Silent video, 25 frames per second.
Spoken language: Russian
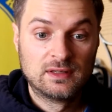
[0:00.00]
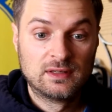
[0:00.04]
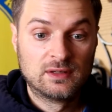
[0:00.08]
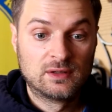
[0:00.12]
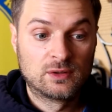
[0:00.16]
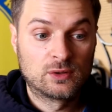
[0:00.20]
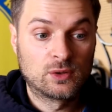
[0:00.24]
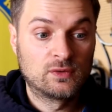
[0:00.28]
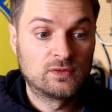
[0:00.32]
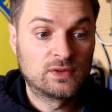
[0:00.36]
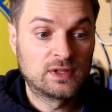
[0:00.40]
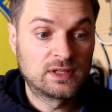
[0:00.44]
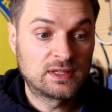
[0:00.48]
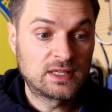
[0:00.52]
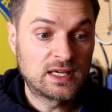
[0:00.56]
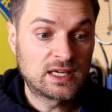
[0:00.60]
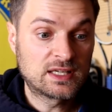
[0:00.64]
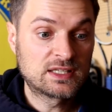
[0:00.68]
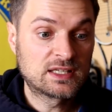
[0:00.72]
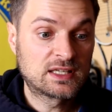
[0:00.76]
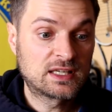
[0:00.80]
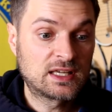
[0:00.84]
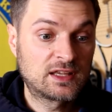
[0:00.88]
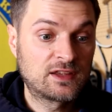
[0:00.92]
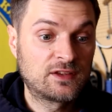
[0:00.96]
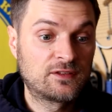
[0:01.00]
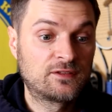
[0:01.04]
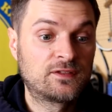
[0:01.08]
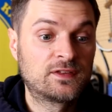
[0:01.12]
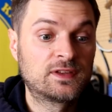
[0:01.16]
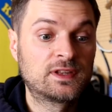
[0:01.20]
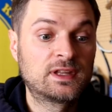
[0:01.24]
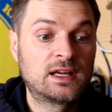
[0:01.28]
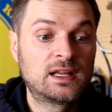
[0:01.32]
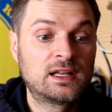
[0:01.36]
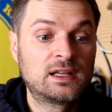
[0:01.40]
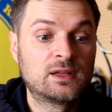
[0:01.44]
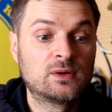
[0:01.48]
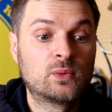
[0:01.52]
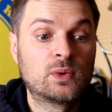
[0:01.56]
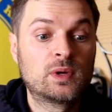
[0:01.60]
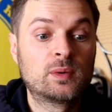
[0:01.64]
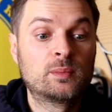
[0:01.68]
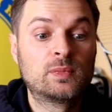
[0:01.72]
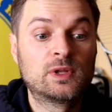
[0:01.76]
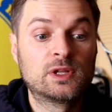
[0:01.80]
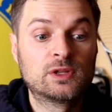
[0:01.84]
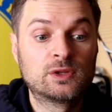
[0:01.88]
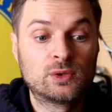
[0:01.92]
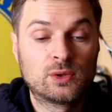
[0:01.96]
Ровно так же, как и в финале
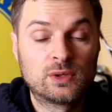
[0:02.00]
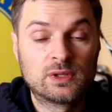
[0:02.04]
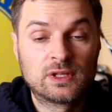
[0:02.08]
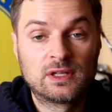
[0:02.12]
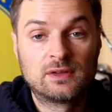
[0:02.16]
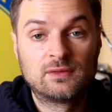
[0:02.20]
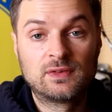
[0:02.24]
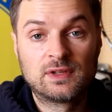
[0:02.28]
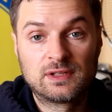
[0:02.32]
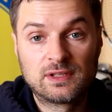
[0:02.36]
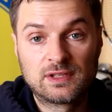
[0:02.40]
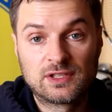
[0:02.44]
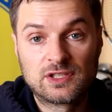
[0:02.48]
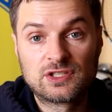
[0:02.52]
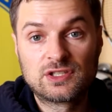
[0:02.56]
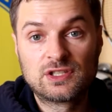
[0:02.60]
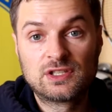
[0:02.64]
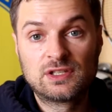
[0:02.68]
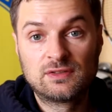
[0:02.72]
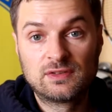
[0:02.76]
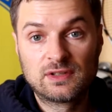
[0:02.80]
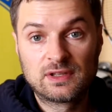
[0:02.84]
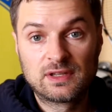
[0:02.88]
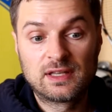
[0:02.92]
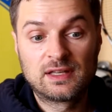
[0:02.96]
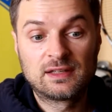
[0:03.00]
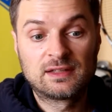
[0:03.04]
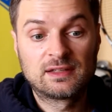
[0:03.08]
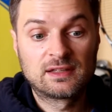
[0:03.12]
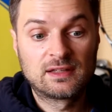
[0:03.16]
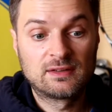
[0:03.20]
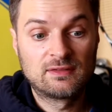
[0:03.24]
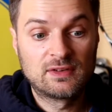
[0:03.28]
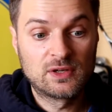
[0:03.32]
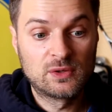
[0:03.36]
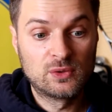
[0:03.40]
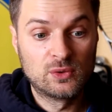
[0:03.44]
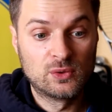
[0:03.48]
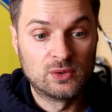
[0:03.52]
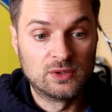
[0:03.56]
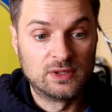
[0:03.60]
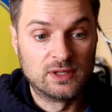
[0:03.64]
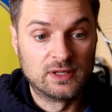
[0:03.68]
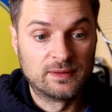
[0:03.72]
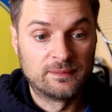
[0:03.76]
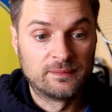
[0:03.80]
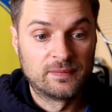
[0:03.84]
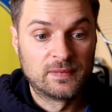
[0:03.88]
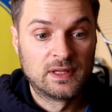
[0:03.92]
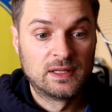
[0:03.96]
Уимблдона 2019 года.